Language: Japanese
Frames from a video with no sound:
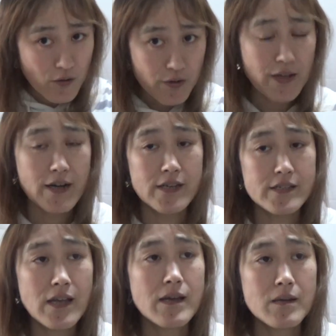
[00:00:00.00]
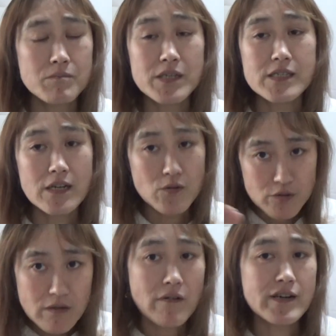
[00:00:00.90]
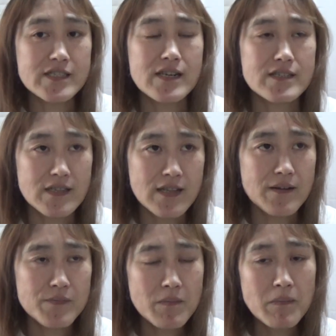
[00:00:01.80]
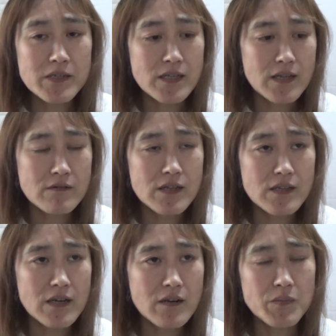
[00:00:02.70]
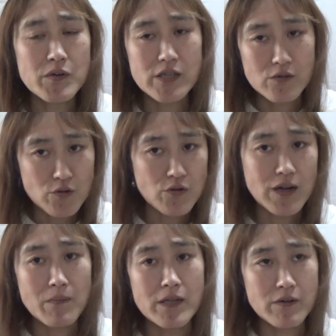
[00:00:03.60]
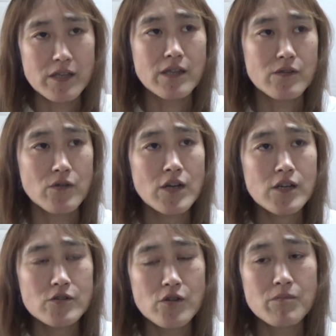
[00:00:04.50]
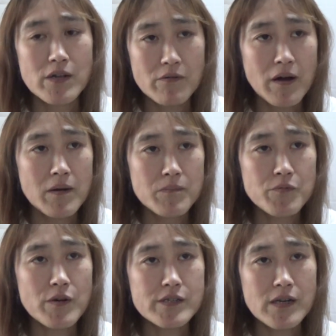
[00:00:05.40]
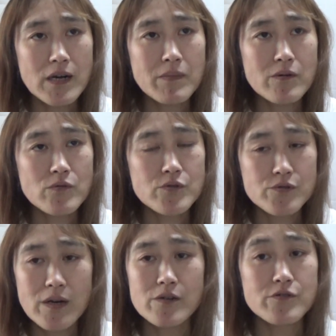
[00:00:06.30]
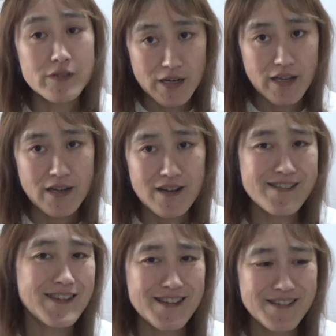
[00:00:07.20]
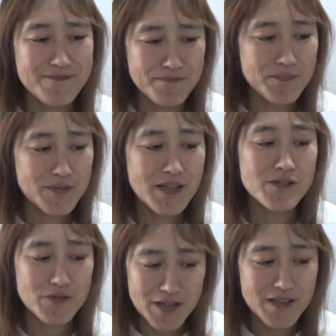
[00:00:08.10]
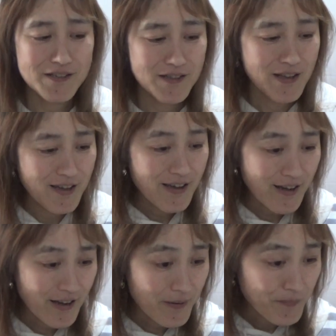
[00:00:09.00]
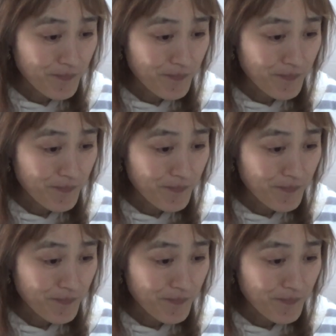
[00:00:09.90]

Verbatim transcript: お願いして、ミキちゃんのお世話をわっちゃんがしてた。で、まあ、ミキちゃん亡くなってからはピュアちゃん時々構いにはいてるけど、それまではピュアちゃん構うことすら許されへんかった。うん、な状態です。はい。